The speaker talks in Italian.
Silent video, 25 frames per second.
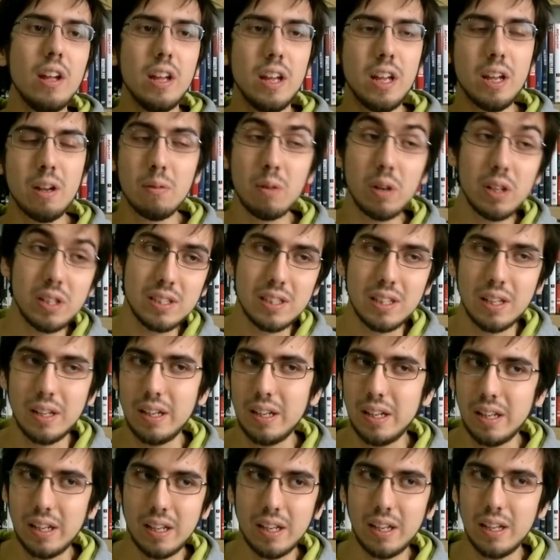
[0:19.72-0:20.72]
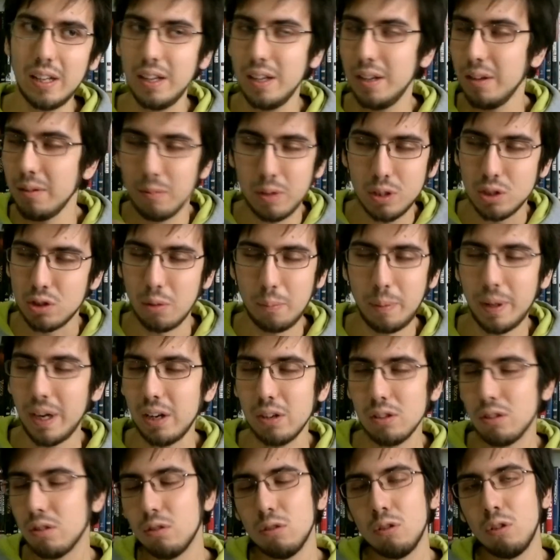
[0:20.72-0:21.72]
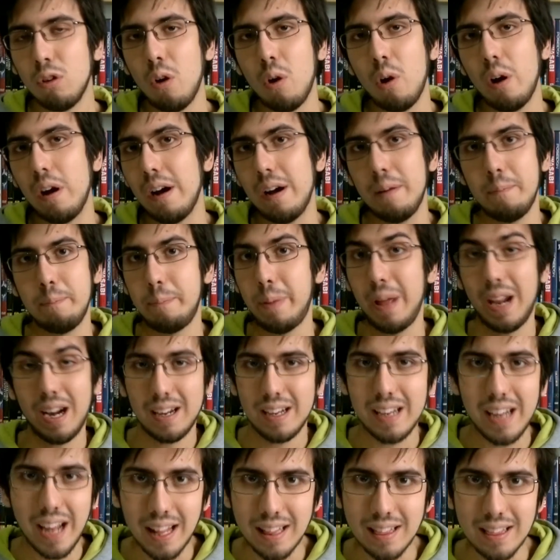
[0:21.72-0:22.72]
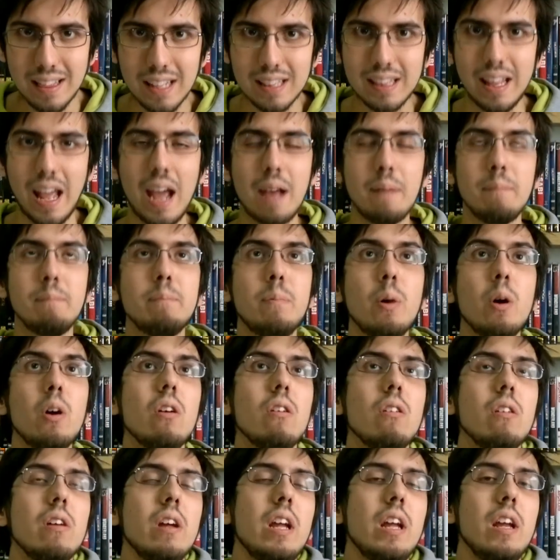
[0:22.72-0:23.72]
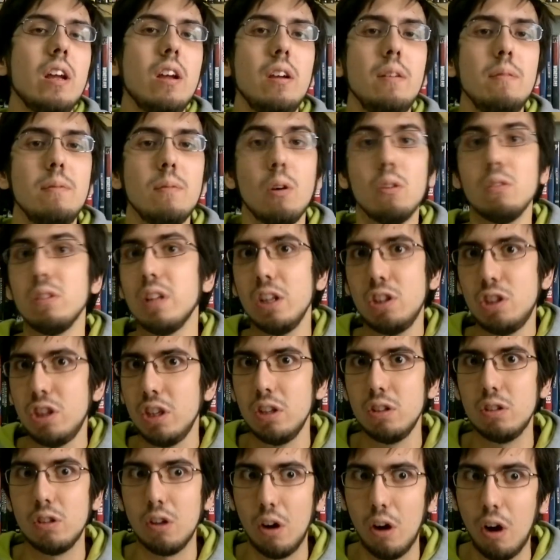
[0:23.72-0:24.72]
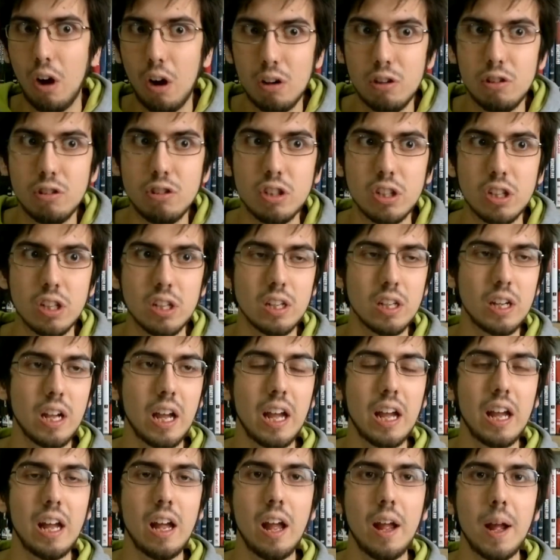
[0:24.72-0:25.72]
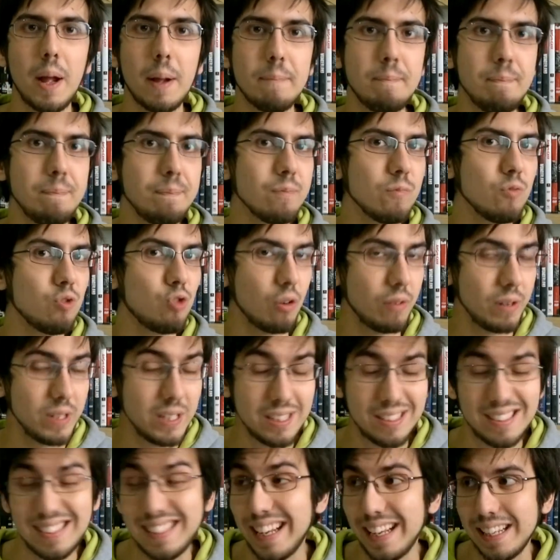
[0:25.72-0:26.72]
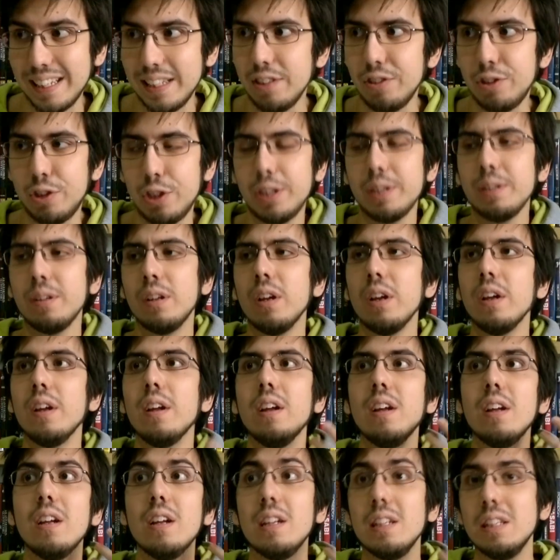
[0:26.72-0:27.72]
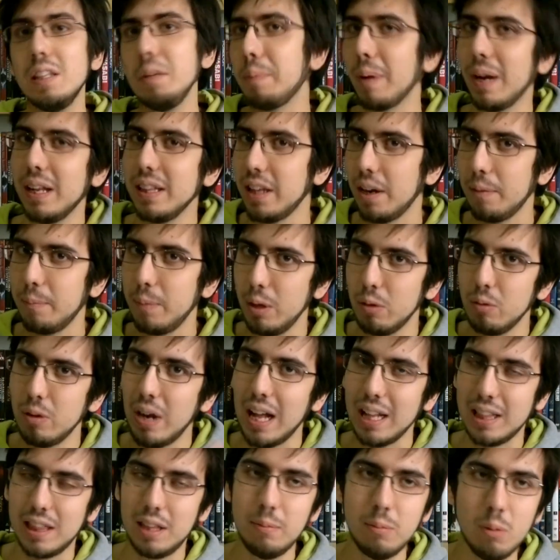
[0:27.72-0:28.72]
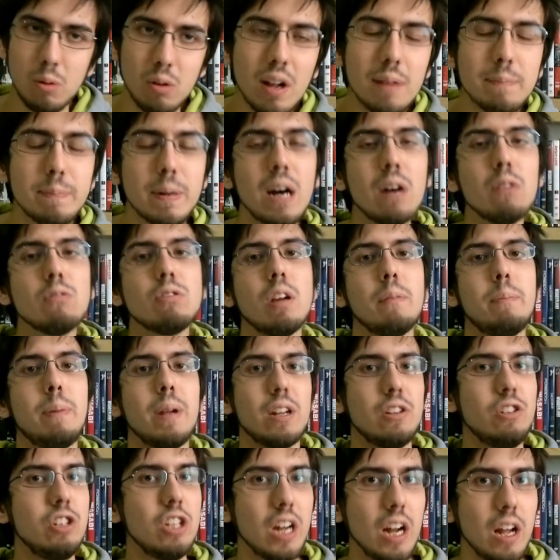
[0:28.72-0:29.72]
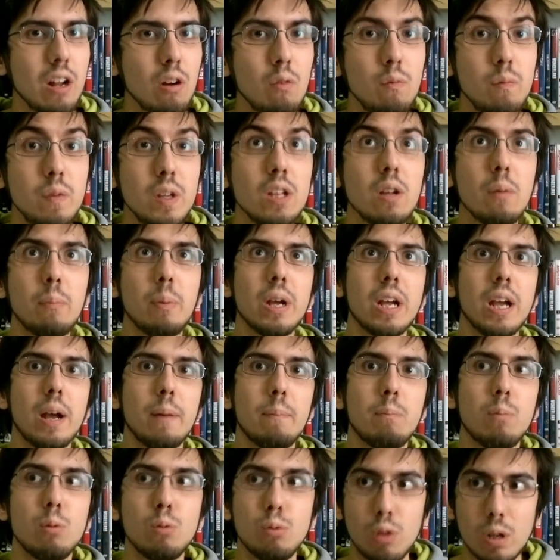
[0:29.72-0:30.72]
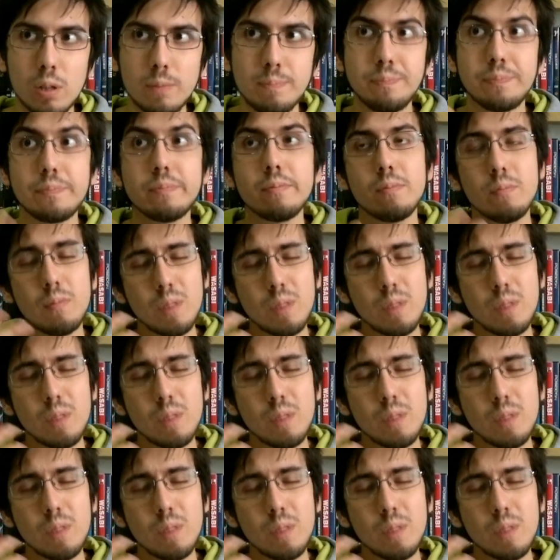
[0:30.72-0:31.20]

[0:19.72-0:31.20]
in, queste, in questo periodo non ho per niente tempo e ho deciso oggi, che è mm, giovedì 16, di prendermi un attimo una pausa per girare un video poiché appunto